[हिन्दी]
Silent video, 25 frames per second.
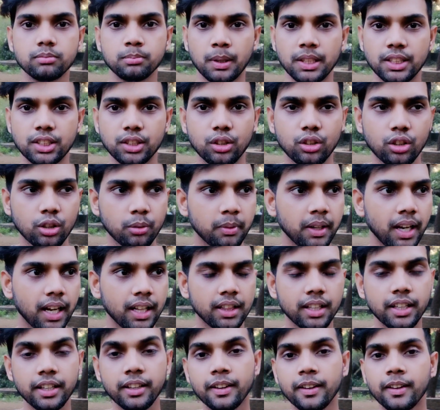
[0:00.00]
बच्चे लोग भी
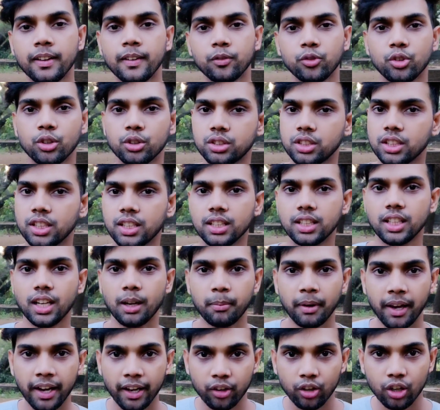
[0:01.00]
आते हैं तो उसी की
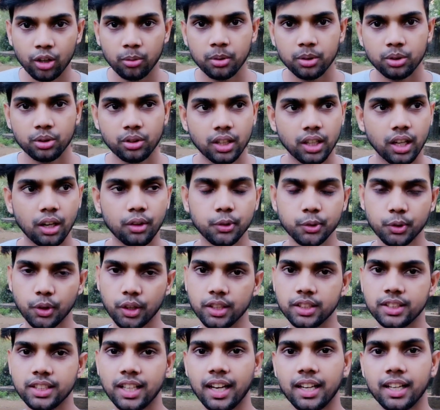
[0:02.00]
तरह बैकग्राउंड में थोड़े
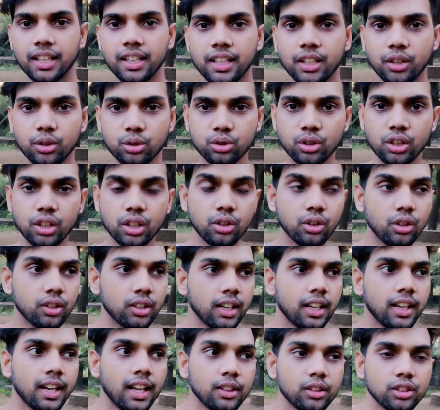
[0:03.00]
वॉइस आ रहे थे उसको इग्नोर
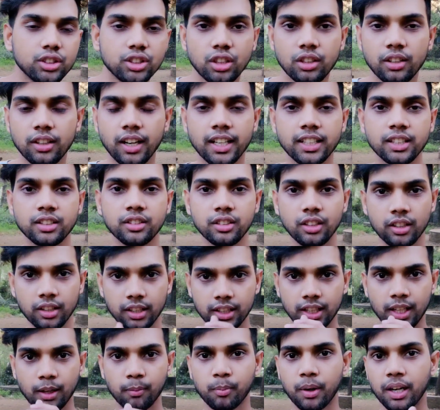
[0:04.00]
करना तो चलो भाई वीडियो
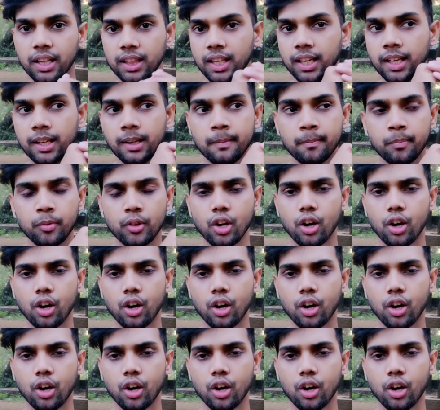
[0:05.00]
की तरफ बढ़ते